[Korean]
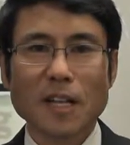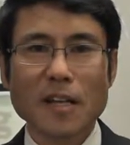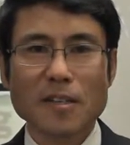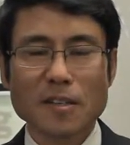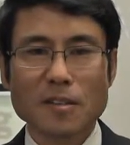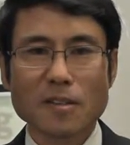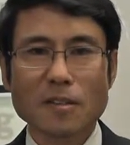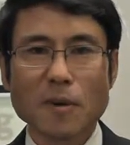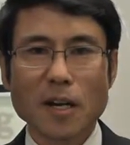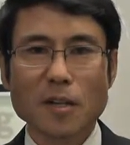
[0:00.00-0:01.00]

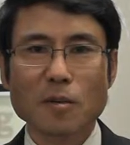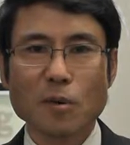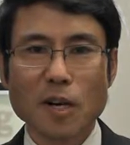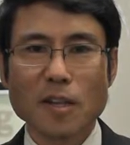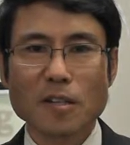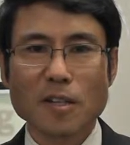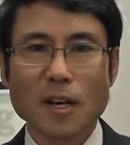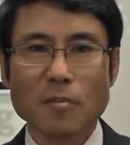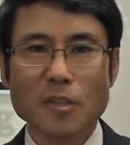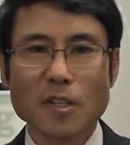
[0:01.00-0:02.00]
라이센스를 받기를 원하는
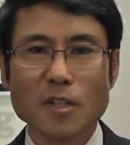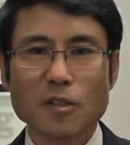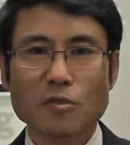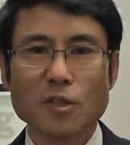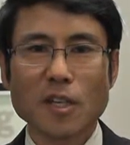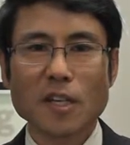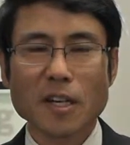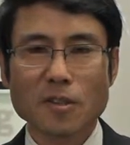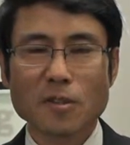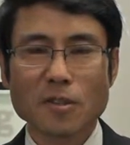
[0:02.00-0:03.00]
사람들이 주위에
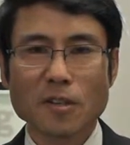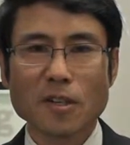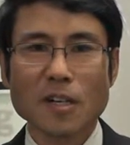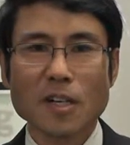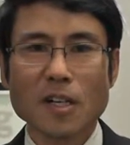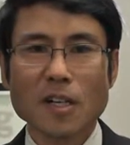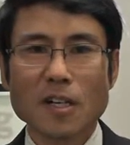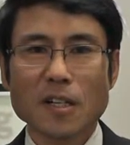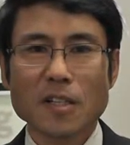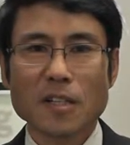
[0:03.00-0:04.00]
계셔서
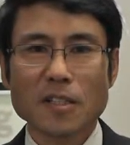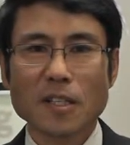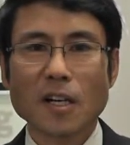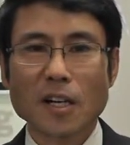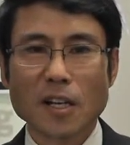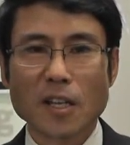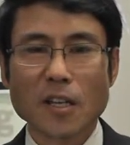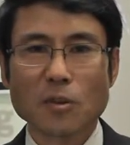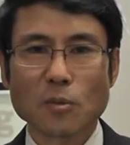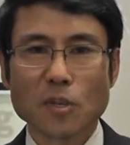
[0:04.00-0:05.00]
시작하게
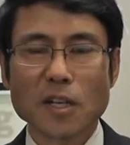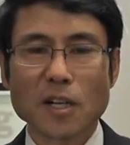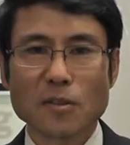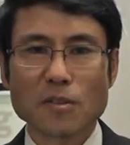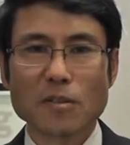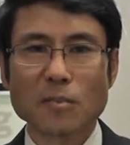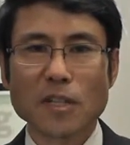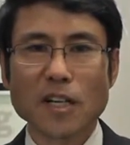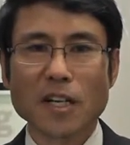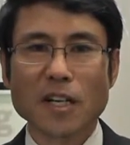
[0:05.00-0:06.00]
된 동기가
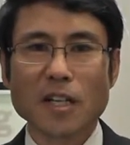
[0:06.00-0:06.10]
그렇습니다.